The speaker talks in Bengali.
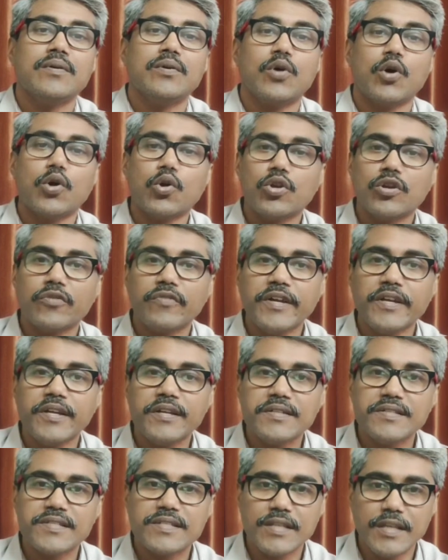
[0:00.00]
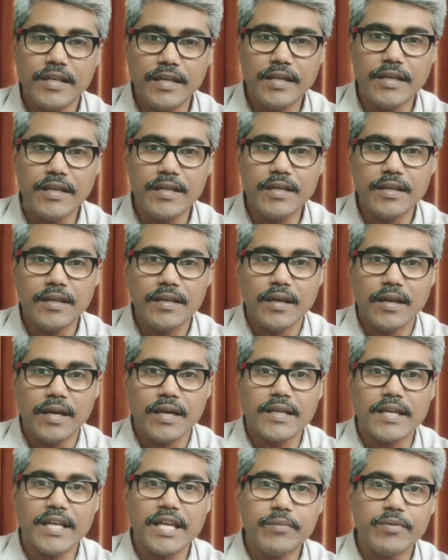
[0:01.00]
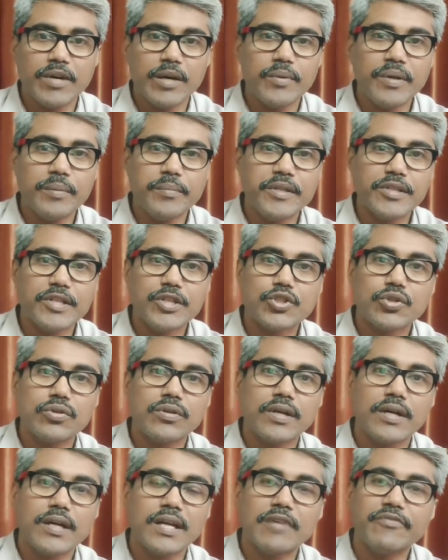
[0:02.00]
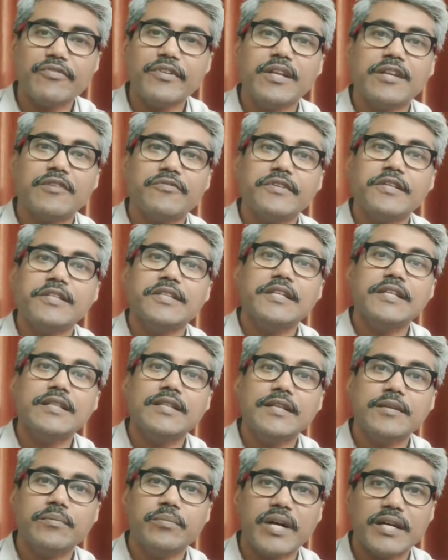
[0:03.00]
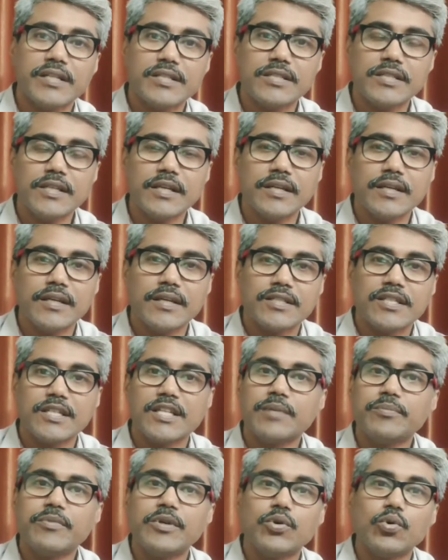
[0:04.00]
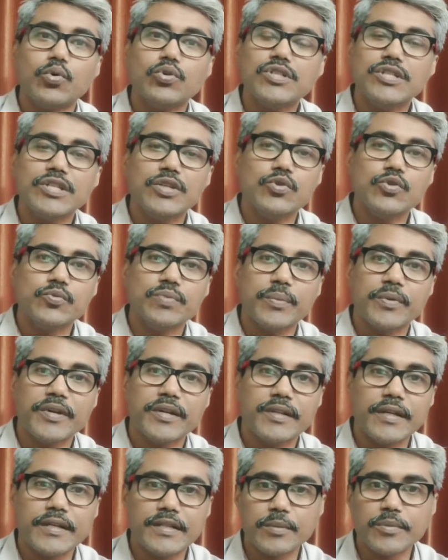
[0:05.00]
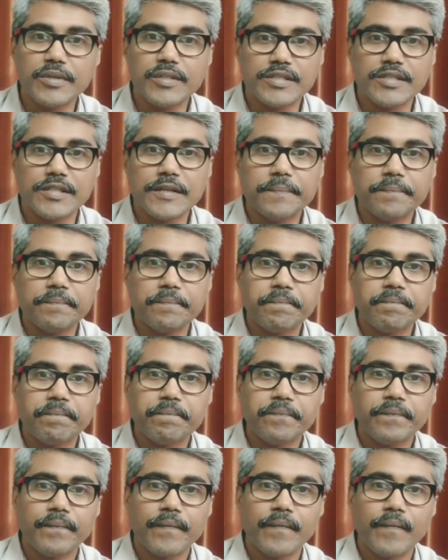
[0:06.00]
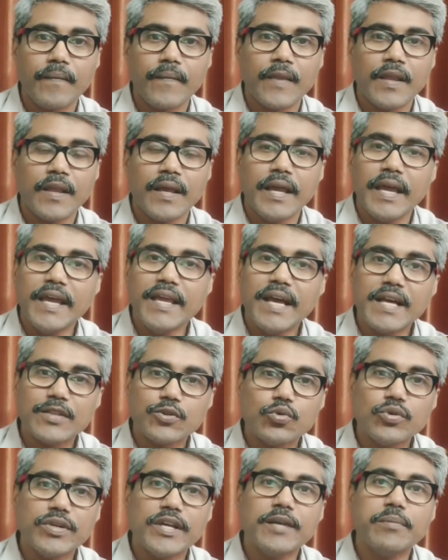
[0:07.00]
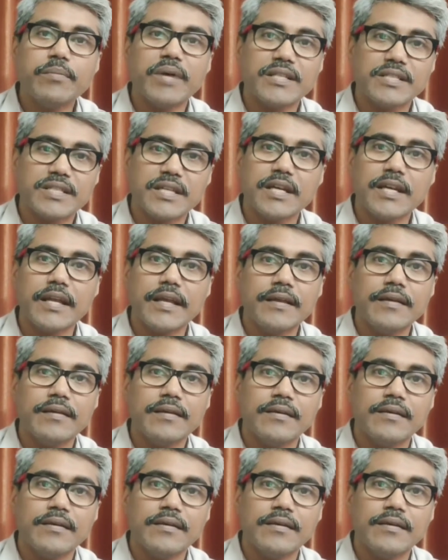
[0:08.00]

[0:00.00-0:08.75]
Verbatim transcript: করোনা ভাইরাস কী আর কিভাবে মৃতের সংখ্যা লাফিয়ে লাফিয়ে দিন দিন বাড়ছে সেটা আমরা রোজই নিউজ পেপারে দেখতে পাচ্ছি এই আতঙ্কের মাঝখানেই